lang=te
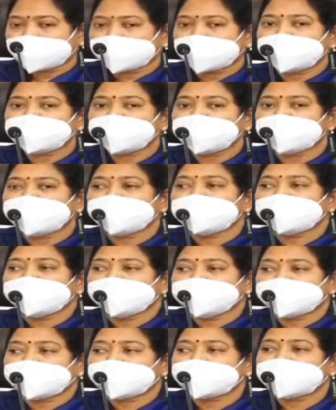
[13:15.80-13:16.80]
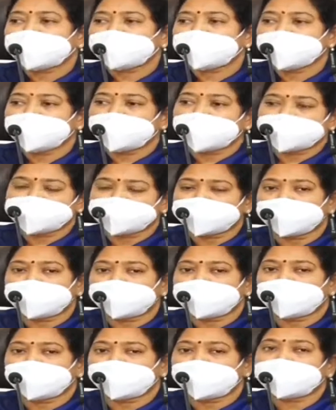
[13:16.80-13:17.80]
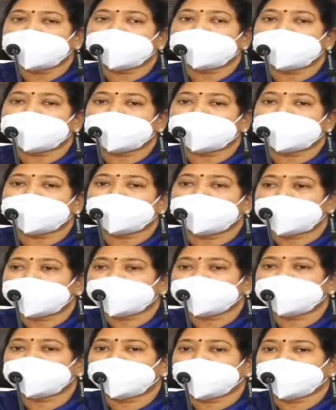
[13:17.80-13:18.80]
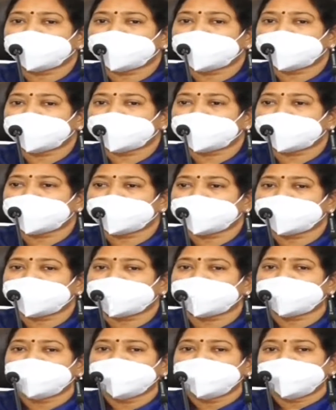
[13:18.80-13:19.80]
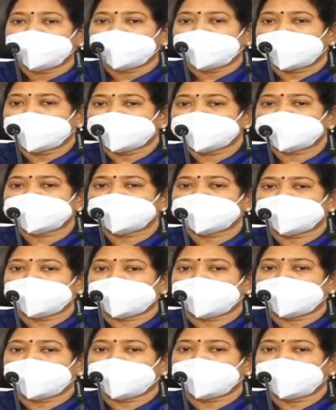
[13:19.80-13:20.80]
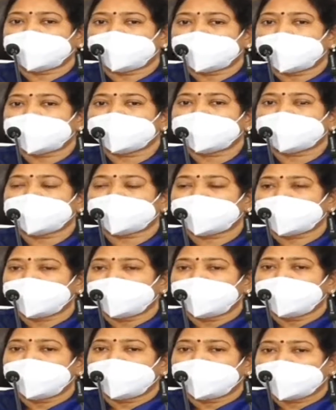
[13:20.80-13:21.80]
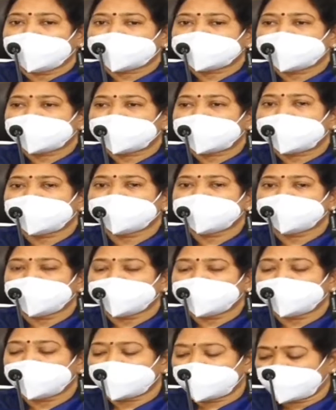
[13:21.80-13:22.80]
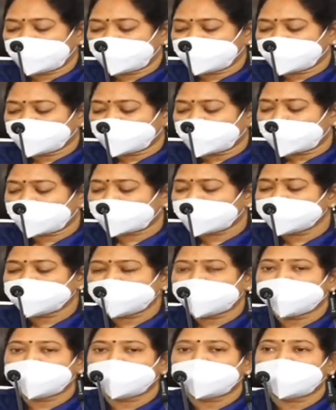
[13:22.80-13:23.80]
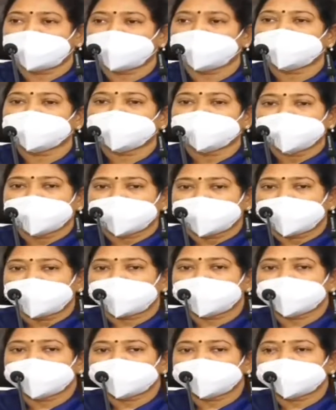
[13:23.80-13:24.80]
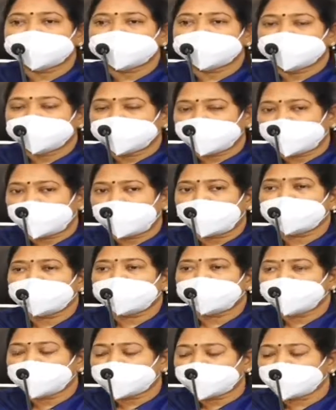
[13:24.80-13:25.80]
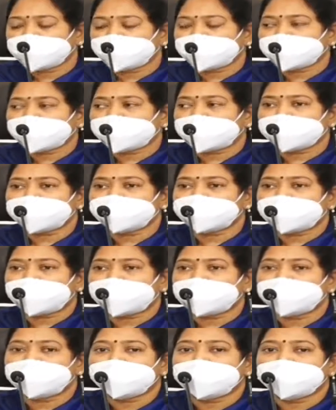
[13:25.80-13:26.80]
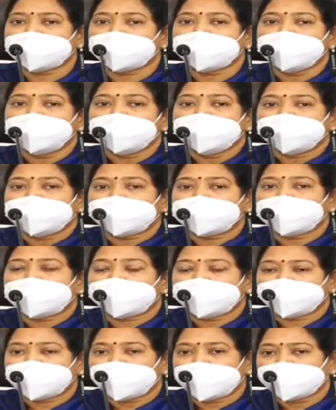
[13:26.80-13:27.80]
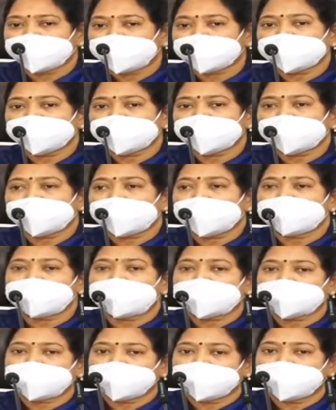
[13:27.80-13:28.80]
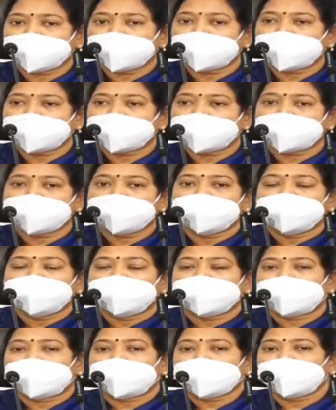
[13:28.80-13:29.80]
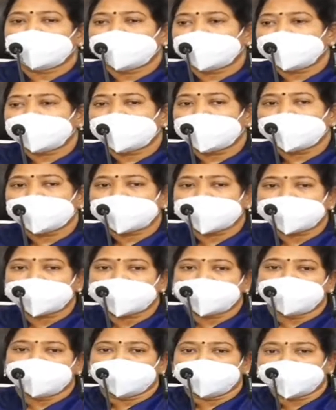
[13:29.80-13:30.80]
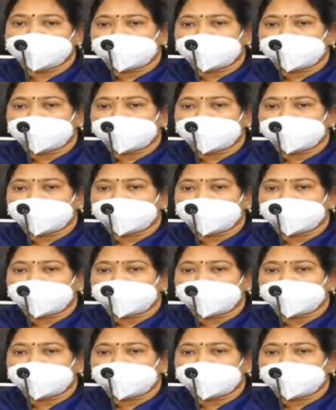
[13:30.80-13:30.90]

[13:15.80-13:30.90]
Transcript: దాదాపు పదకొండు లక్షల రూపాయల లబ్ధి పొందడం అన్నది మనం చూస్తూ ఉన్నాం ఇలాంటి లక్షలాది మంది అక్క చెల్లెమ్మలు ఈరోజు గౌరవ ముఖ్యమంత్రి గారి పాలనలో మరి ఒక తోబుట్టుగా మాకు నిలబడి మా కుటుంబానికి